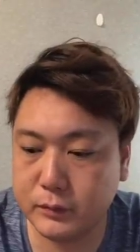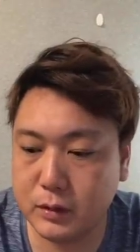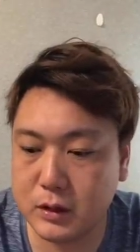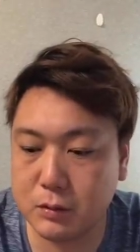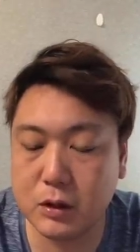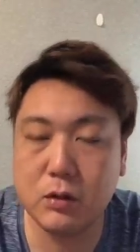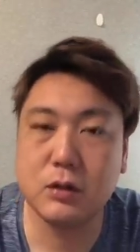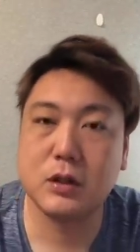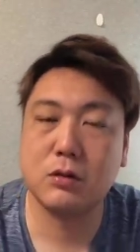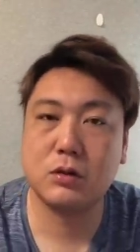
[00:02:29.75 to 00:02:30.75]
しかも木
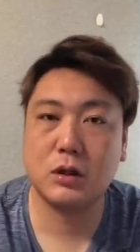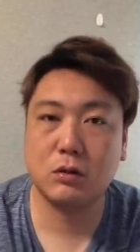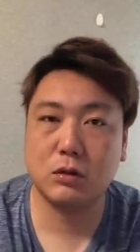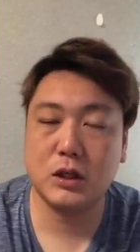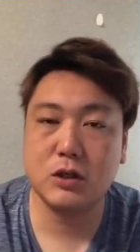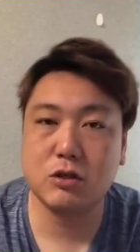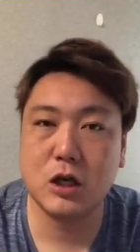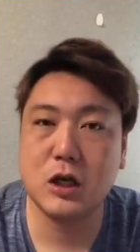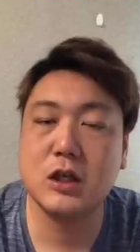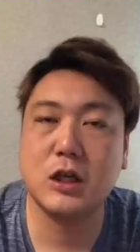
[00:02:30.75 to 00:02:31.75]
下投手は
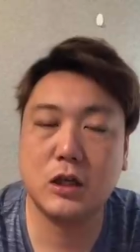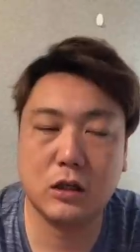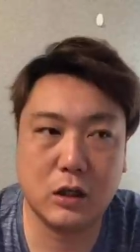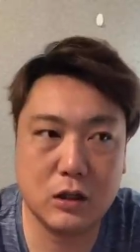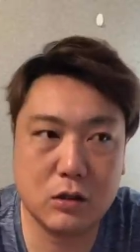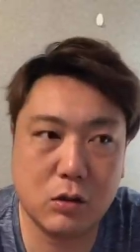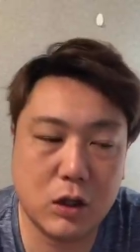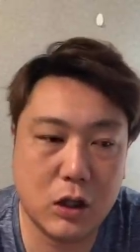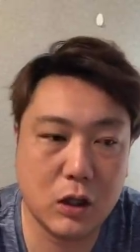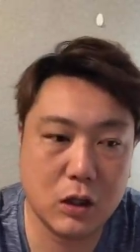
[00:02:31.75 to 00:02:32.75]
27歳なんで、すご
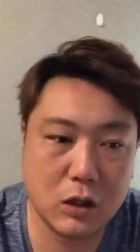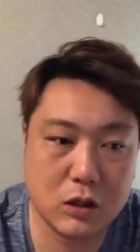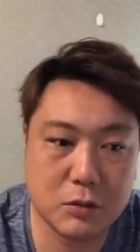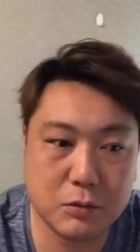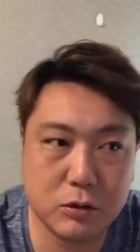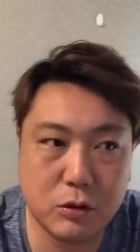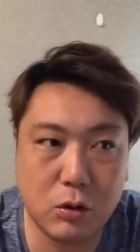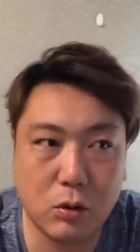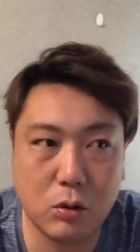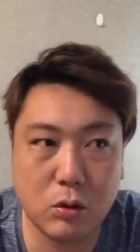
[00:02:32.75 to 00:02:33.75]
い自分
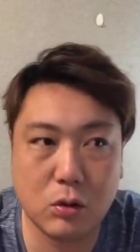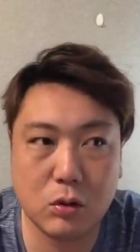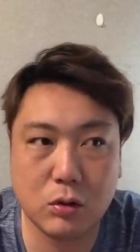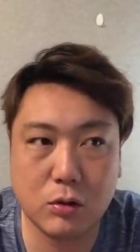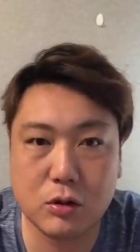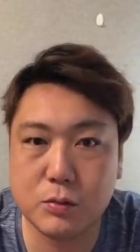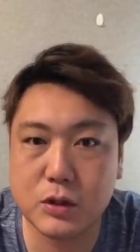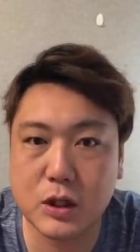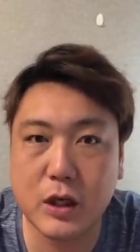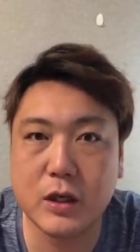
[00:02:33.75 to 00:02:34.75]
と年も
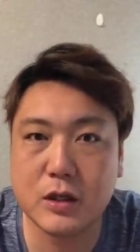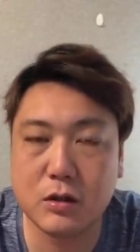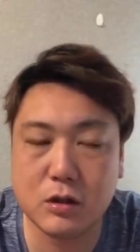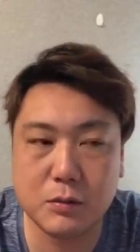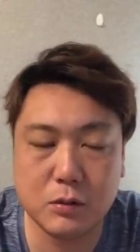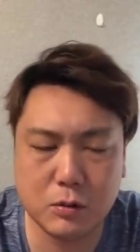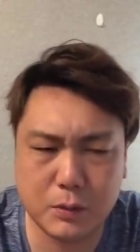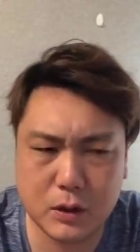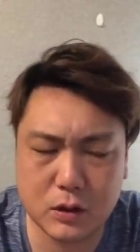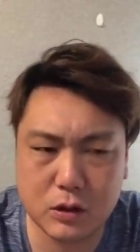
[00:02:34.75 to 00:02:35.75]
近いんですよ。自分の
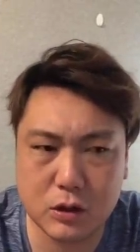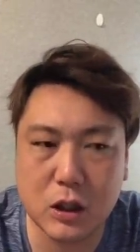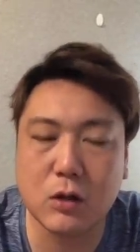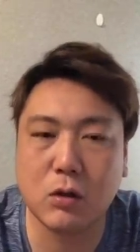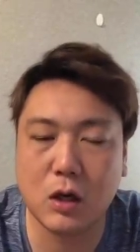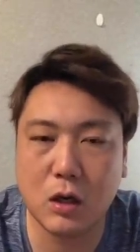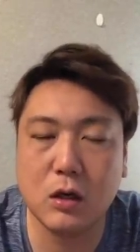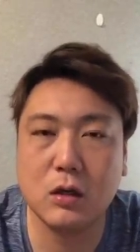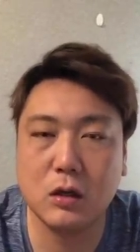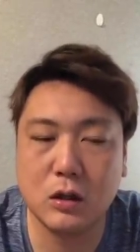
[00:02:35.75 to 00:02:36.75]
3つ下とか、
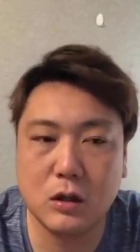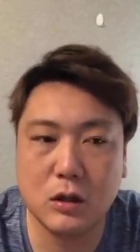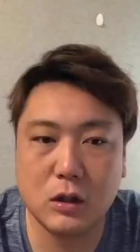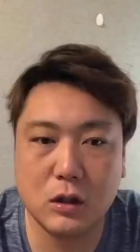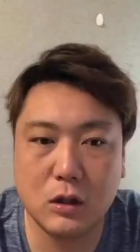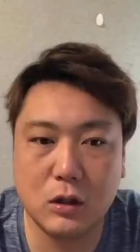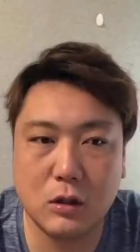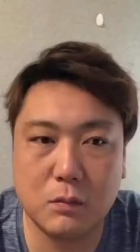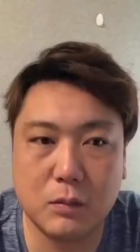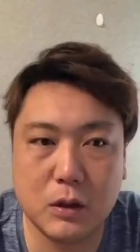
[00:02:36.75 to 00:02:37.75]

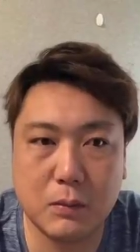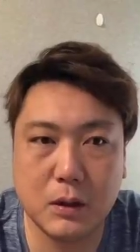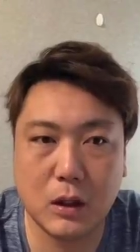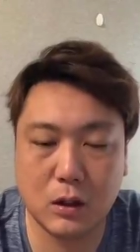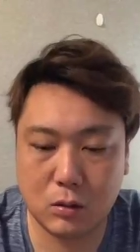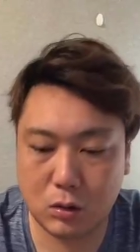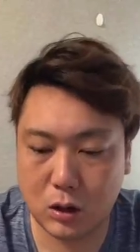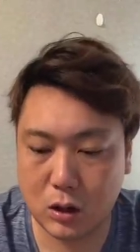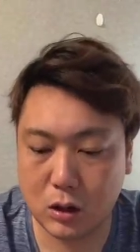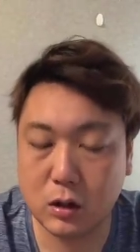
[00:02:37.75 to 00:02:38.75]
まだまだこれ
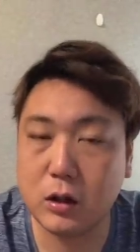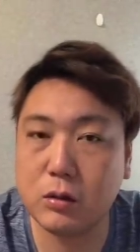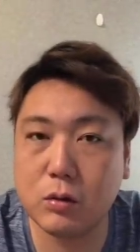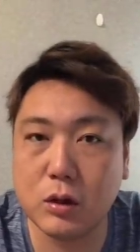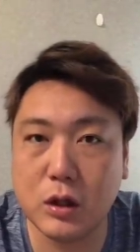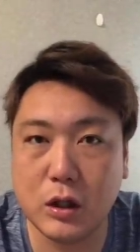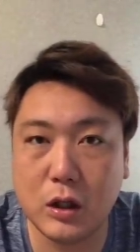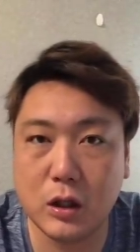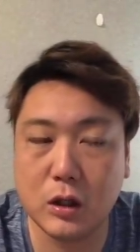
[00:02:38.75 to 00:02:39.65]
からっていう時に。